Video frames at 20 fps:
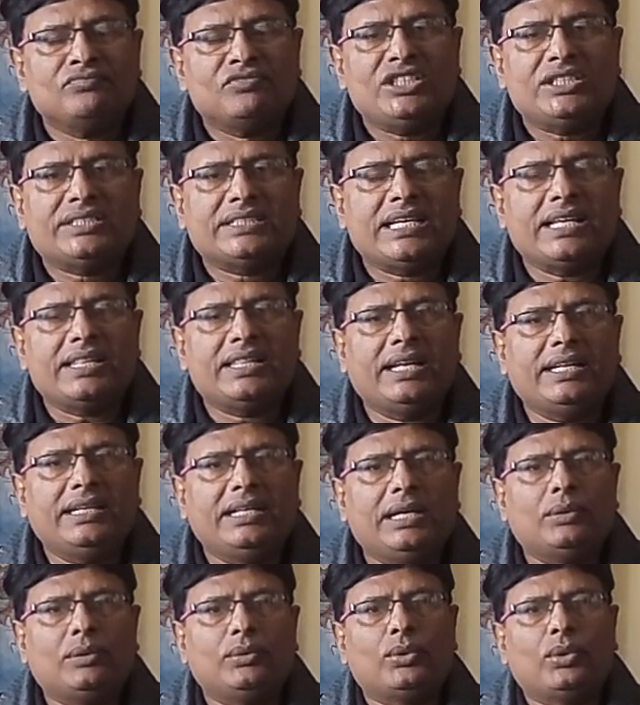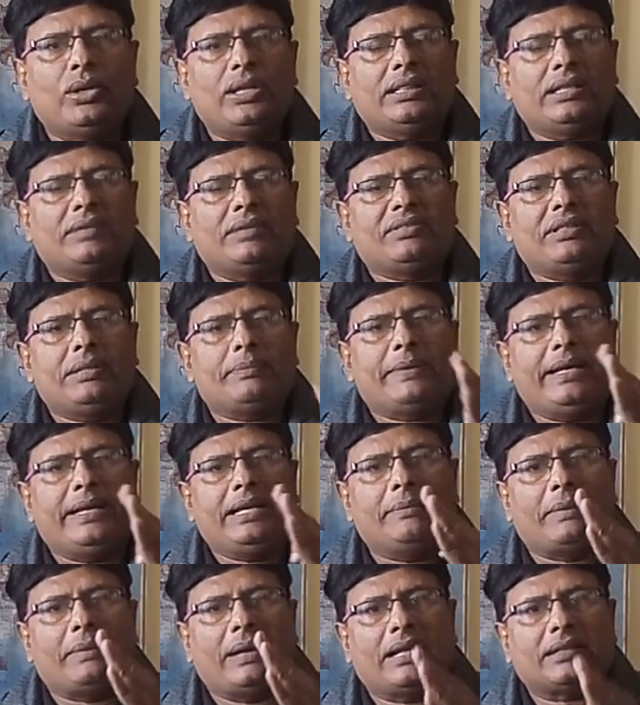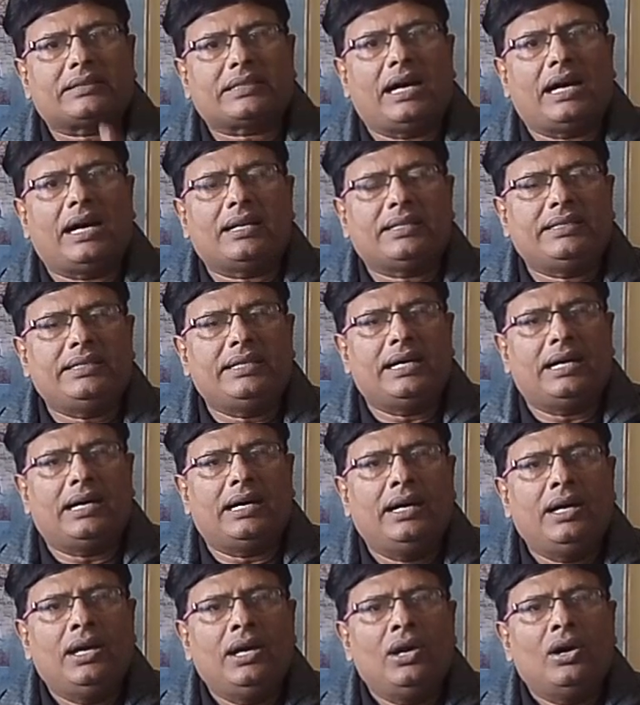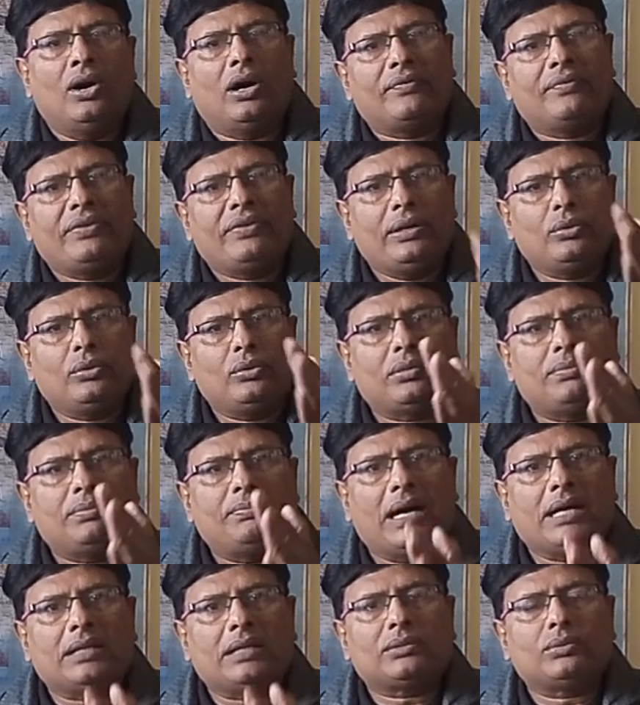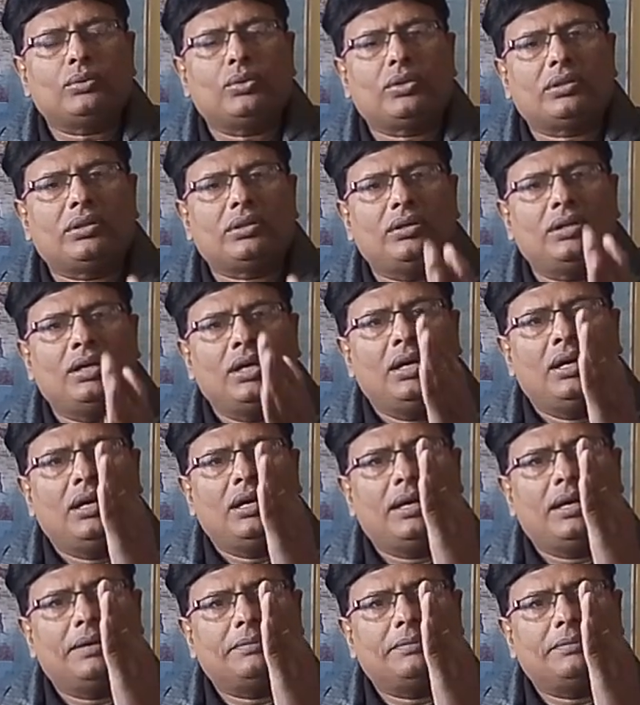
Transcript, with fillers: जिसके जरिए उन्होंने सबसे पहले बलात्कार किया और फिर उस बात उस आ,